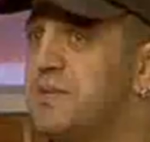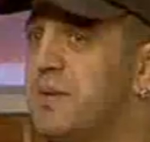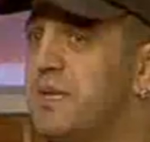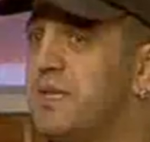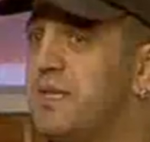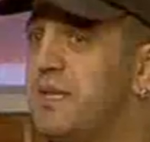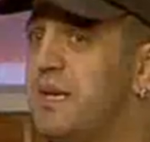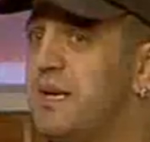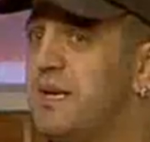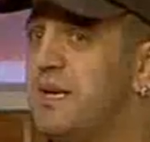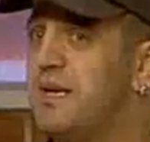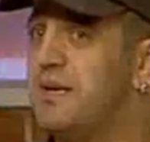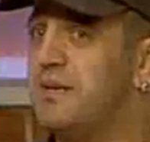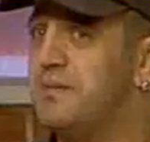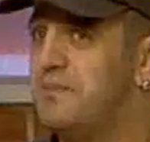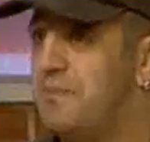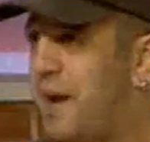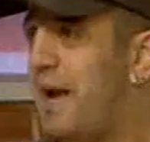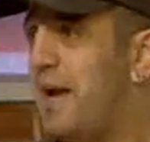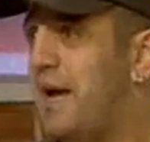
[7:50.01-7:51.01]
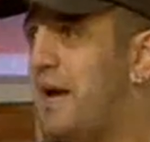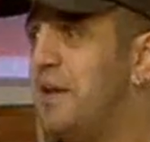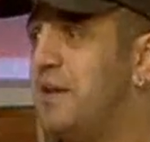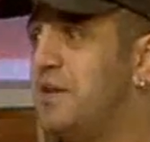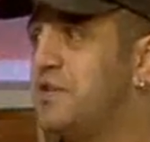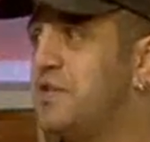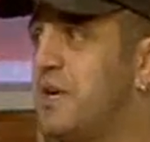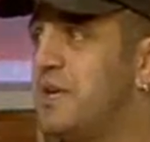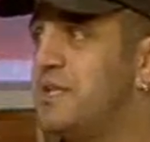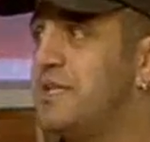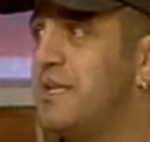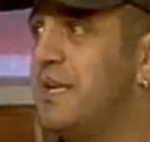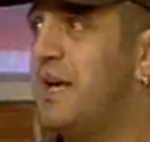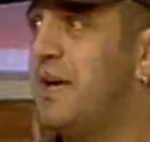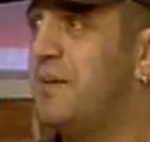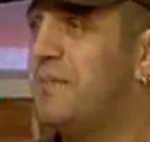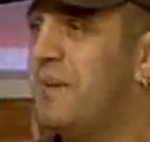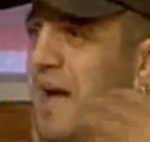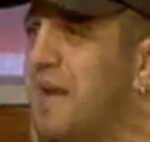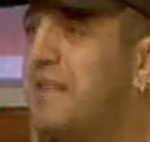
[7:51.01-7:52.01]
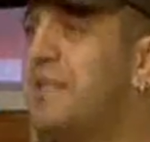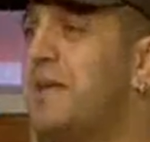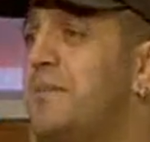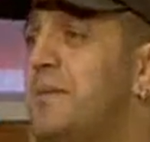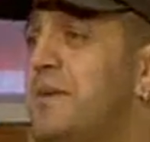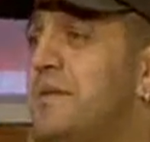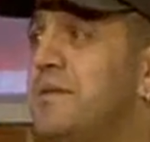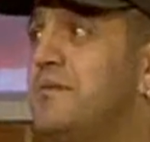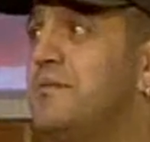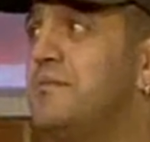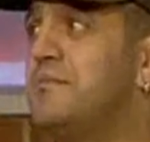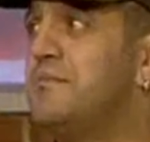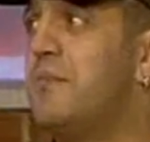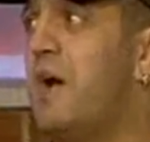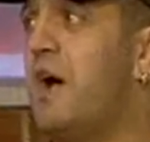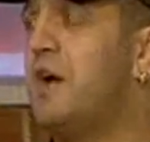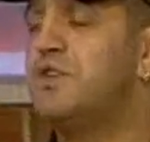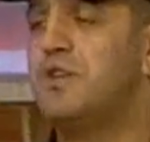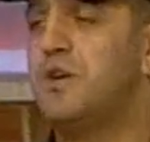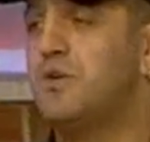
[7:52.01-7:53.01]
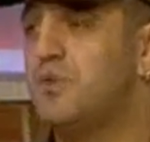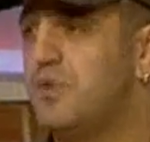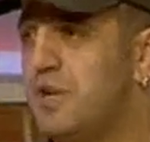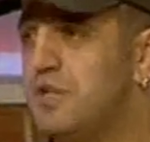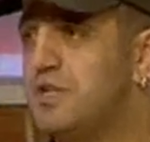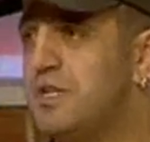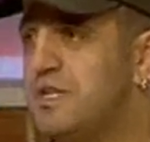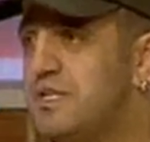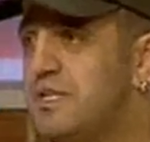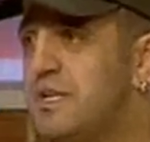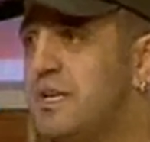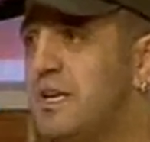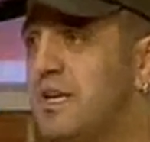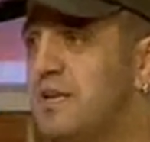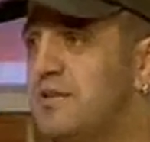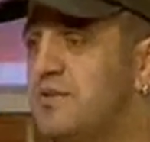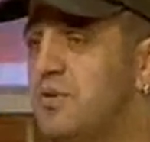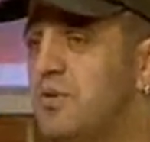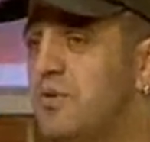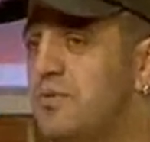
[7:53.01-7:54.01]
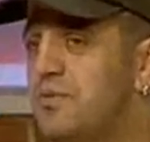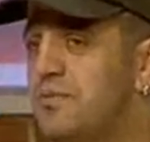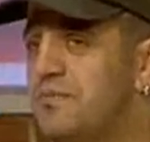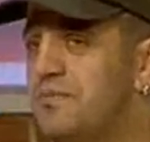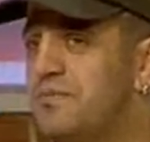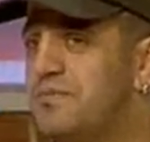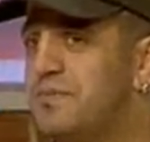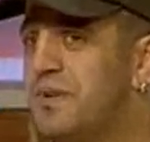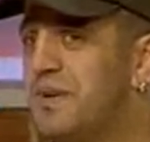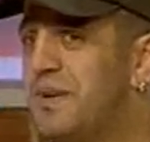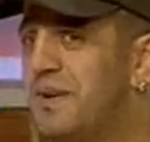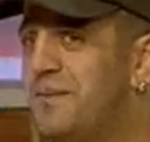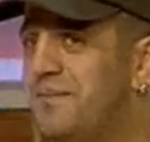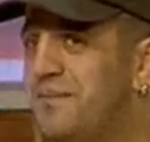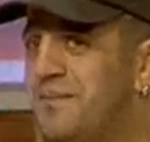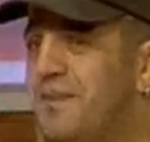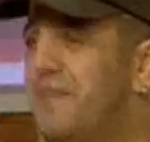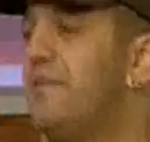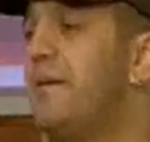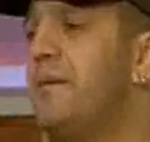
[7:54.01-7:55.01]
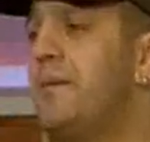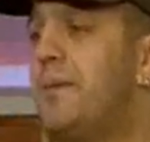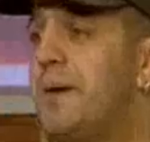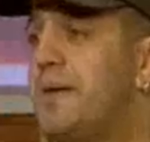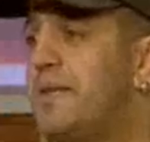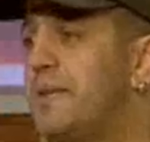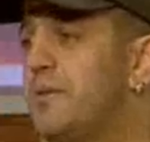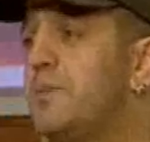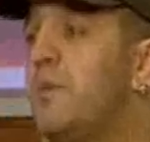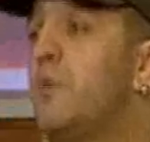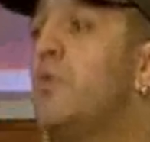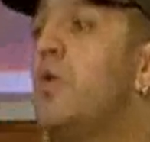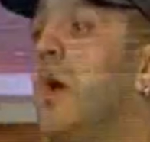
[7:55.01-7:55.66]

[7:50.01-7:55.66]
اذا بدك بلشتوا كمان انا إيه. شخصيا ايه. اكثر من 10 او 12 سنه سو صرنا بنفهم مع بعض بنفهم